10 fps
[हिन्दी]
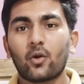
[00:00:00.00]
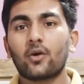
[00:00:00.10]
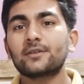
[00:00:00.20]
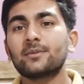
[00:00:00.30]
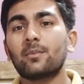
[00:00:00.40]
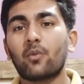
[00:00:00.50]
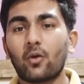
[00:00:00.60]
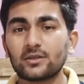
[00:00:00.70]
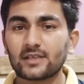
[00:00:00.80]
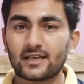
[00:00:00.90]
और इसमें
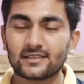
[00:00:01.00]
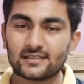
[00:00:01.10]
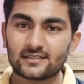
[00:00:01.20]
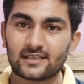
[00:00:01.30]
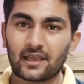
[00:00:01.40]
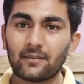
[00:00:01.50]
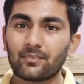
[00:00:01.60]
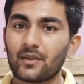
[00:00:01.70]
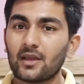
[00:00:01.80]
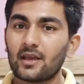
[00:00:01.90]
बहुत सारी चीज़ें हैं
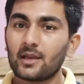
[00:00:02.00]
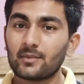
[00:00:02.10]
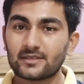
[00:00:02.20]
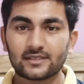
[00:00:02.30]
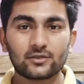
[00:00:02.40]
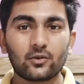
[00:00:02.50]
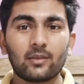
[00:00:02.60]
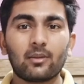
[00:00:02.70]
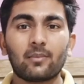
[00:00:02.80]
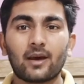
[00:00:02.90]
इनमें चीज़ों की
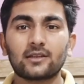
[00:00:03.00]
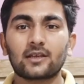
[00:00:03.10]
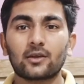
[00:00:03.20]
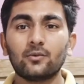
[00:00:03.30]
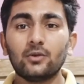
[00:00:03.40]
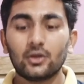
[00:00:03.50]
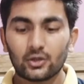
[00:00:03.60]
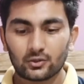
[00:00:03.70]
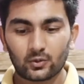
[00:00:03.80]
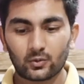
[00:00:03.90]
मैं बात करूं
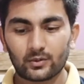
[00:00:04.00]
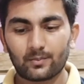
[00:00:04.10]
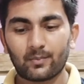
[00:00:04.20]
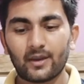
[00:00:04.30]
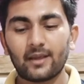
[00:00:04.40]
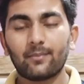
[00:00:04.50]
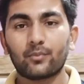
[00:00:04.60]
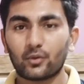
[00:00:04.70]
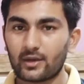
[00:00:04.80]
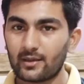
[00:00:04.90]
तो प्ले
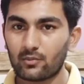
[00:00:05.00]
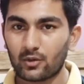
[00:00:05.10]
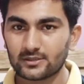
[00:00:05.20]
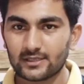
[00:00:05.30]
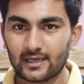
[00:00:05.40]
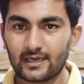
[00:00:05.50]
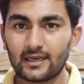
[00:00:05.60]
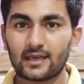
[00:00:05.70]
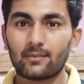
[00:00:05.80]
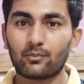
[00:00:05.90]
बुक हैं बहुत सारी
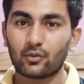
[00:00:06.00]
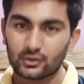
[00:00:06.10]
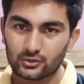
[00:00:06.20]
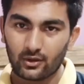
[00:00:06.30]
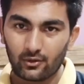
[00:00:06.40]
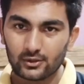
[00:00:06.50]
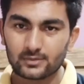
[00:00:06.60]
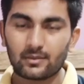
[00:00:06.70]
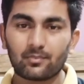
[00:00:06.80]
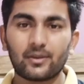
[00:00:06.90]
कि बुक जो है
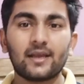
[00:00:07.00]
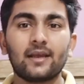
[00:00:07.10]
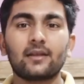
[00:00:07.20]
उसमें प्ले